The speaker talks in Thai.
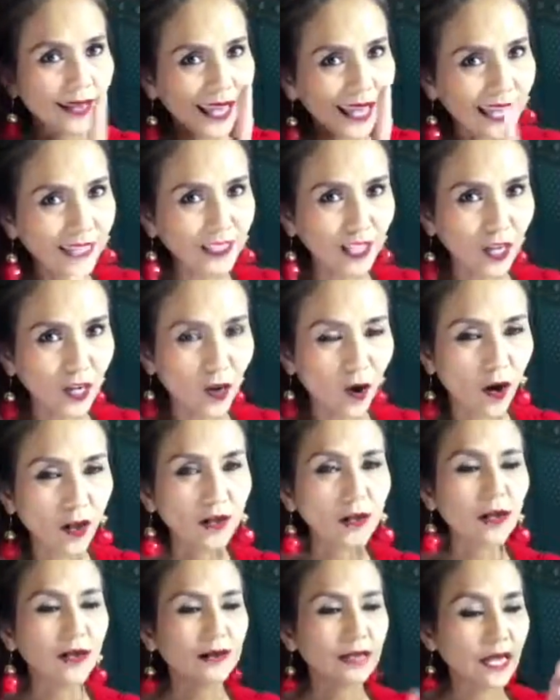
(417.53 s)
แห้งตลอด
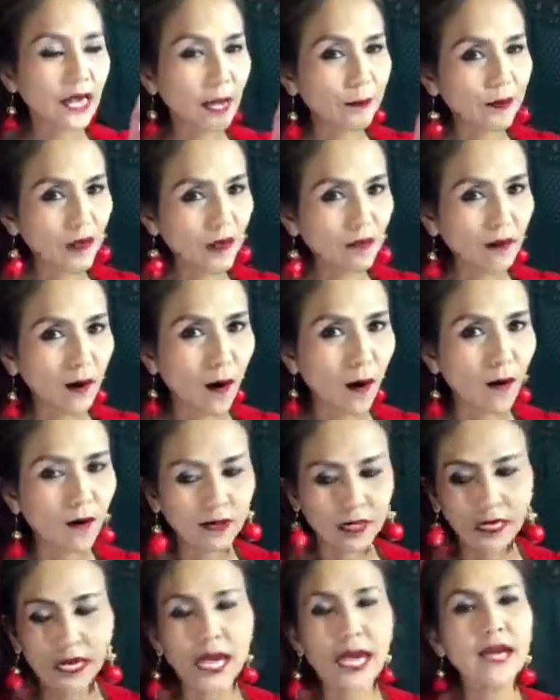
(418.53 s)
ตลับที่
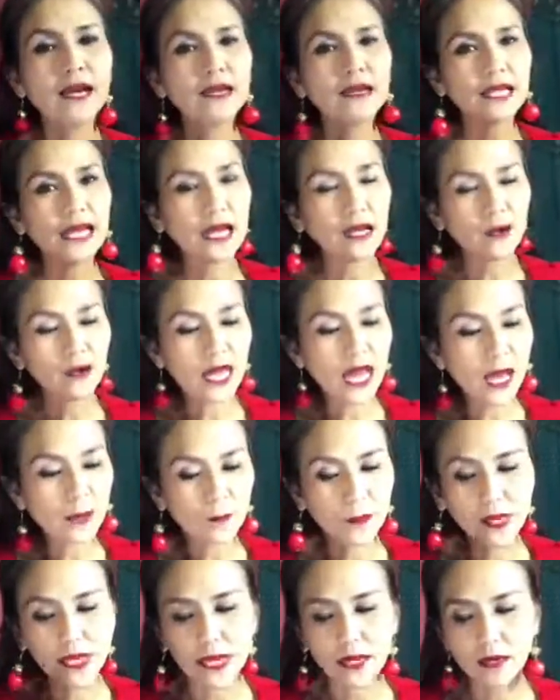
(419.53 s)
2นะคะ ถ้าเราทา
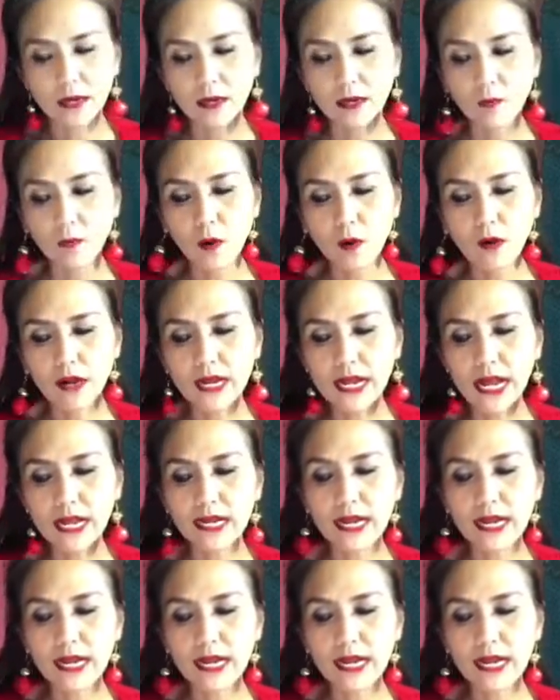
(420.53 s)
เปียก เพราะว่าด้าน